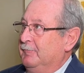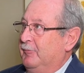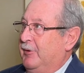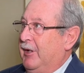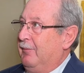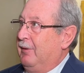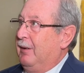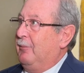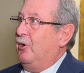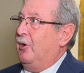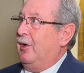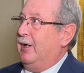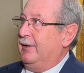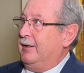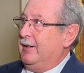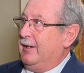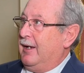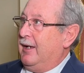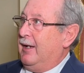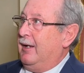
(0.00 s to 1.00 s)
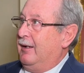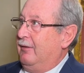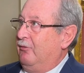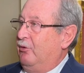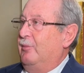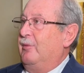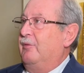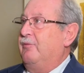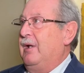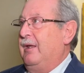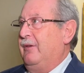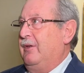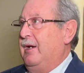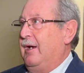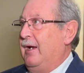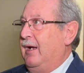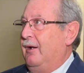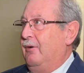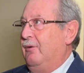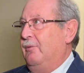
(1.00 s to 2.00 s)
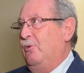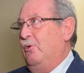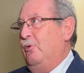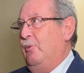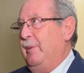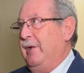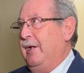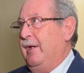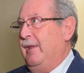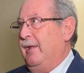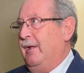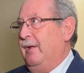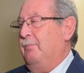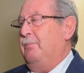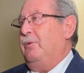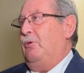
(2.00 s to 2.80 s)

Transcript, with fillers: Que vamos a tirar, somos franciscanos, somos humildes.